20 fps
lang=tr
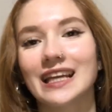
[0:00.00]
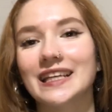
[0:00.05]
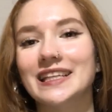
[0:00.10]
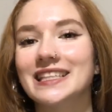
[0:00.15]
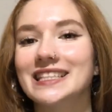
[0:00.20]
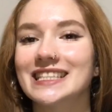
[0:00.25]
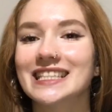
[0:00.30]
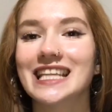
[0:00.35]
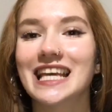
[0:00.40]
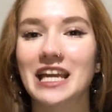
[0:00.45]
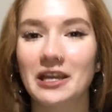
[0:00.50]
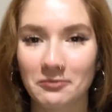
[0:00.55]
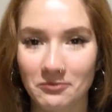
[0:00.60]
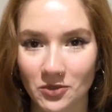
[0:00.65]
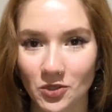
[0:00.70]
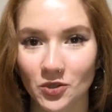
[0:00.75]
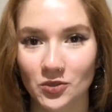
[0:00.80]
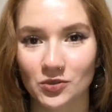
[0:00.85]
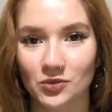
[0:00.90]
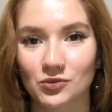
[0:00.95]

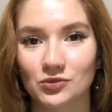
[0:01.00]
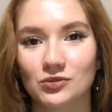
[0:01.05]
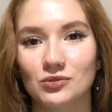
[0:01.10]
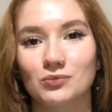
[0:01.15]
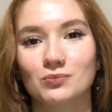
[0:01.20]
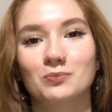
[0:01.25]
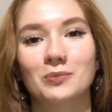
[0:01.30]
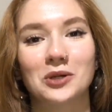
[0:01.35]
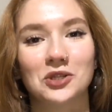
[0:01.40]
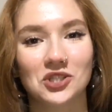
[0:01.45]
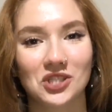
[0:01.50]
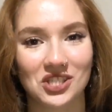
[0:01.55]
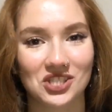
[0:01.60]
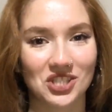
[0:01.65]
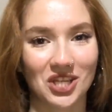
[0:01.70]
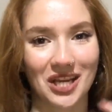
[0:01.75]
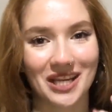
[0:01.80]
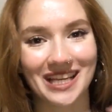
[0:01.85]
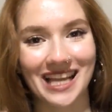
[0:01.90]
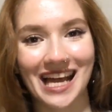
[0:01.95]
İzleyemiyoruz, başka
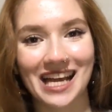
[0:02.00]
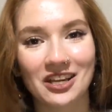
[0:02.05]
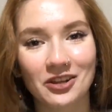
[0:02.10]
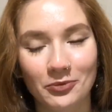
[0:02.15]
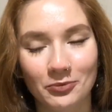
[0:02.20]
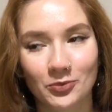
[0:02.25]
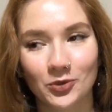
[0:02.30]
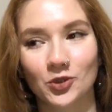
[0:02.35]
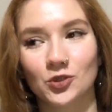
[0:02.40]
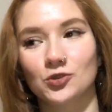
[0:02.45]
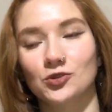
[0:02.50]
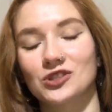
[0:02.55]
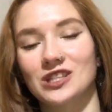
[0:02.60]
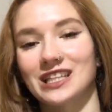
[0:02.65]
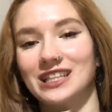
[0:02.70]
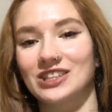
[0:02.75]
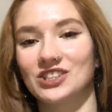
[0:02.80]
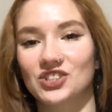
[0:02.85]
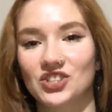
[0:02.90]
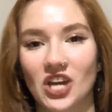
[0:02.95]
şeyler yapıyoruz,
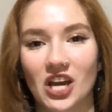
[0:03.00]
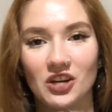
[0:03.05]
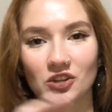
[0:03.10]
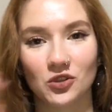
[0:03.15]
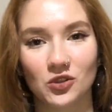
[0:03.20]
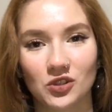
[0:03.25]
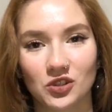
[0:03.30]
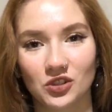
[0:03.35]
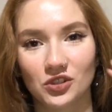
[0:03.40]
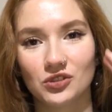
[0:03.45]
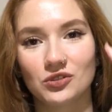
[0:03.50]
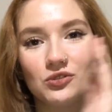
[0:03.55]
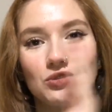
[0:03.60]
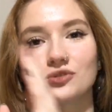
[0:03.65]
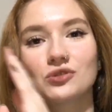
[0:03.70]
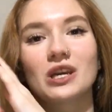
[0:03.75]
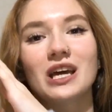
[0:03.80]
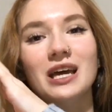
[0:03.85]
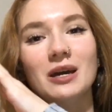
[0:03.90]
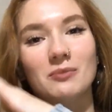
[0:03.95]
hani dışarıda
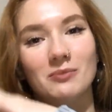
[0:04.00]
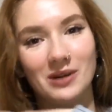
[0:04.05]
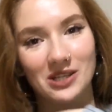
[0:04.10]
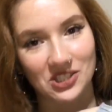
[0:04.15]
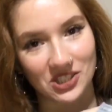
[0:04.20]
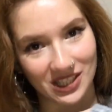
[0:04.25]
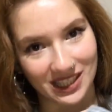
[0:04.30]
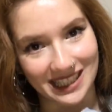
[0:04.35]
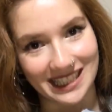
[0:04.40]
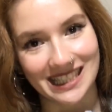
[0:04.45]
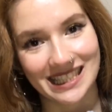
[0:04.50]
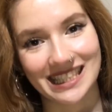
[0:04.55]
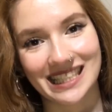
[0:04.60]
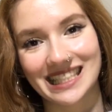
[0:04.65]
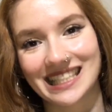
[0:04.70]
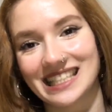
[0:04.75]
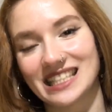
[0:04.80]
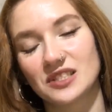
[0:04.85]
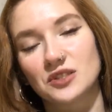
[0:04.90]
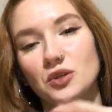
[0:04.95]
oluyoruz, başka
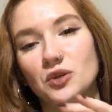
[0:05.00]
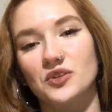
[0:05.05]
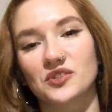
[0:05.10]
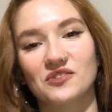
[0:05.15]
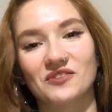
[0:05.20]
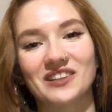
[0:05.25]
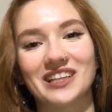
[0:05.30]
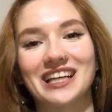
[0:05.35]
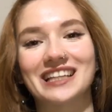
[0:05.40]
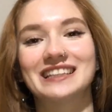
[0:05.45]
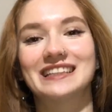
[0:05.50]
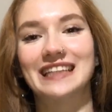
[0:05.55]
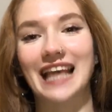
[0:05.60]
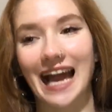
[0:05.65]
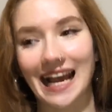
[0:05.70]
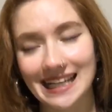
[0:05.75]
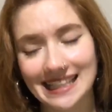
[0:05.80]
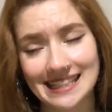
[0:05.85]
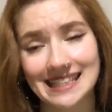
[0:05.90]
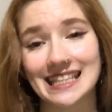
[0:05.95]
diziler izliyoruz falan
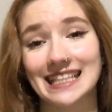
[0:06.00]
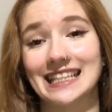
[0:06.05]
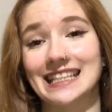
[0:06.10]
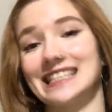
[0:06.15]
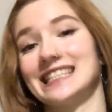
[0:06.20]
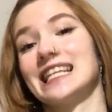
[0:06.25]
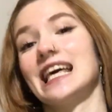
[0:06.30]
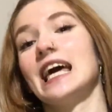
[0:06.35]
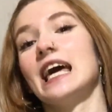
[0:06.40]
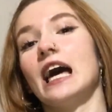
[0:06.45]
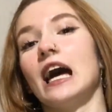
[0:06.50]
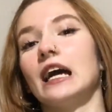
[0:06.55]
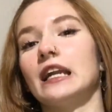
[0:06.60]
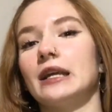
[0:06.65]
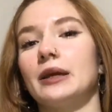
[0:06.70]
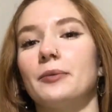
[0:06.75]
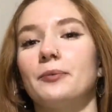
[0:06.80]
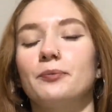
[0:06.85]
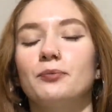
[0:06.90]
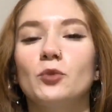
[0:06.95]
derseniz
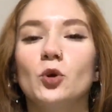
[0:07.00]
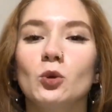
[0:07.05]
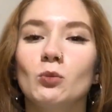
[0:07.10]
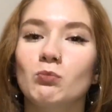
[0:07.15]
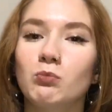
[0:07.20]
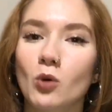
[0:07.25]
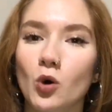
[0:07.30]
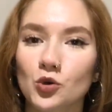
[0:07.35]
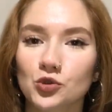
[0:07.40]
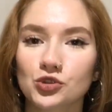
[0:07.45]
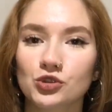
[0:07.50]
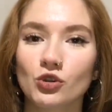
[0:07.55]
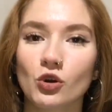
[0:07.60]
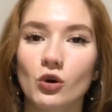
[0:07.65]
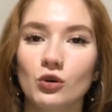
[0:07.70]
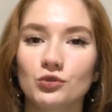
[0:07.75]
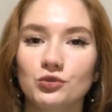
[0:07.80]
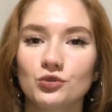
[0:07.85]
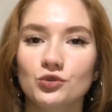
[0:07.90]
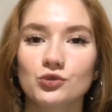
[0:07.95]
hani böyle boşta
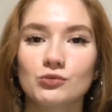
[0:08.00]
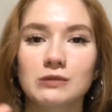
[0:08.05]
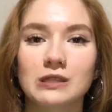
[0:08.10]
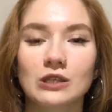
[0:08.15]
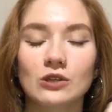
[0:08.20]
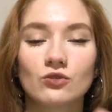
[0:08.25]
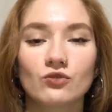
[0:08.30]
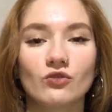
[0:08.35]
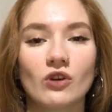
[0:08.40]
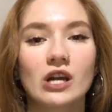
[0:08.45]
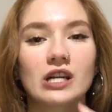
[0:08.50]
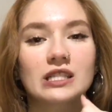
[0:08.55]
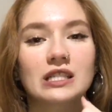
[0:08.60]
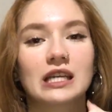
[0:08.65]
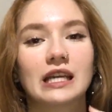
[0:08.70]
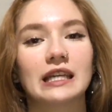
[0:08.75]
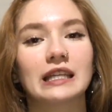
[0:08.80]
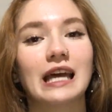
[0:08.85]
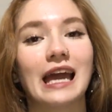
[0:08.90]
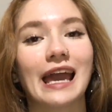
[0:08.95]
olduğunuz bir gün
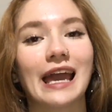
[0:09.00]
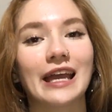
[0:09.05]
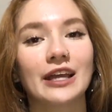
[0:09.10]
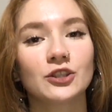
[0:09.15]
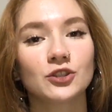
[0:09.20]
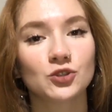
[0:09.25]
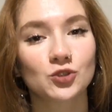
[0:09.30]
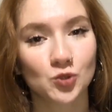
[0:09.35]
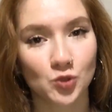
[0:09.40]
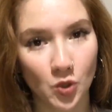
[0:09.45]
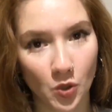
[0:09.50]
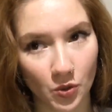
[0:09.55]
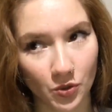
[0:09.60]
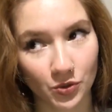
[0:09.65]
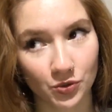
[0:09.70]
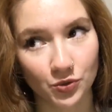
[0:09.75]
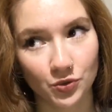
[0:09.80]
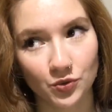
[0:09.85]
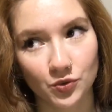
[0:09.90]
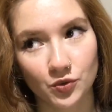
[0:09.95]
varsa ya da en
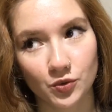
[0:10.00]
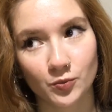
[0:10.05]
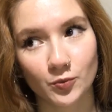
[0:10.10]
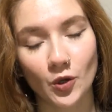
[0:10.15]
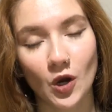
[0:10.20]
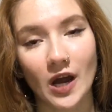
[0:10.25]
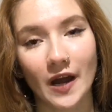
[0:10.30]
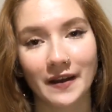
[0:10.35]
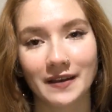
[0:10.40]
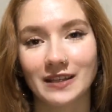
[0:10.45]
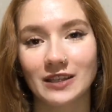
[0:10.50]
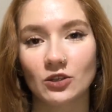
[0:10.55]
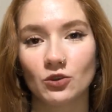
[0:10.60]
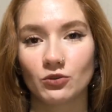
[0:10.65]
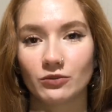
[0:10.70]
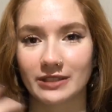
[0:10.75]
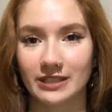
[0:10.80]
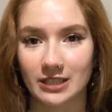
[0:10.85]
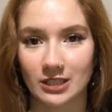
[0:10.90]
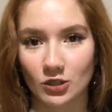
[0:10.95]
çok YouTube'u hangi
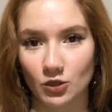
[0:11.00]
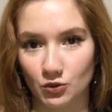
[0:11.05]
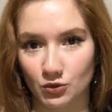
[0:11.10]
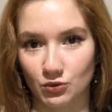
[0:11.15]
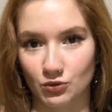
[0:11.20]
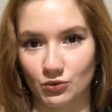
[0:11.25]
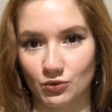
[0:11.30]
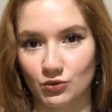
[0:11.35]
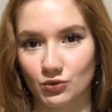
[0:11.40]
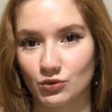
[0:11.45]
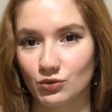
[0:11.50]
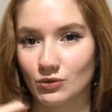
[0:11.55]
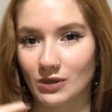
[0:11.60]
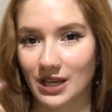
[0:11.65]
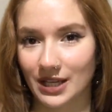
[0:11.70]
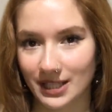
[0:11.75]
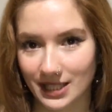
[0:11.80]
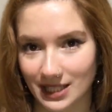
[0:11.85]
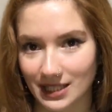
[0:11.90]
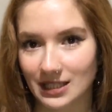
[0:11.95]
gün izliyorsunuz?
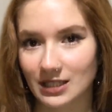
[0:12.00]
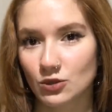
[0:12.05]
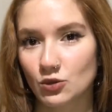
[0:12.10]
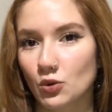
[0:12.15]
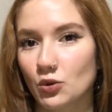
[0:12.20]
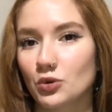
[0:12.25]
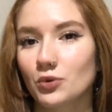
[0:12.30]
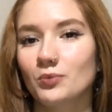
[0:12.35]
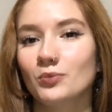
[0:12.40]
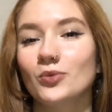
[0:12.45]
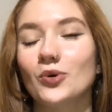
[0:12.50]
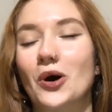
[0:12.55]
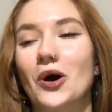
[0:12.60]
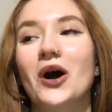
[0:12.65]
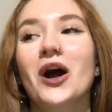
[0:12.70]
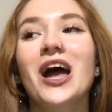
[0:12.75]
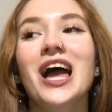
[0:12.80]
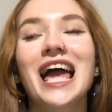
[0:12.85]
Aslında sorun bu.